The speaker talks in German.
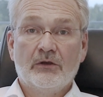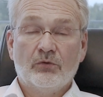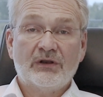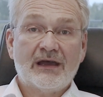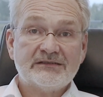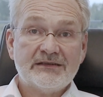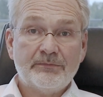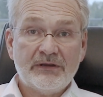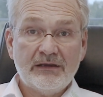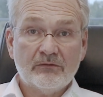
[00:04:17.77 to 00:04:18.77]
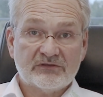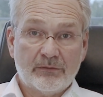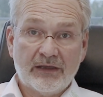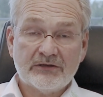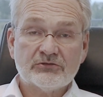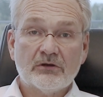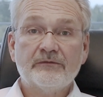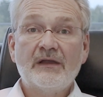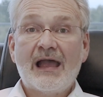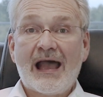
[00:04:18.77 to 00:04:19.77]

Und ATP, unser Brennstoff,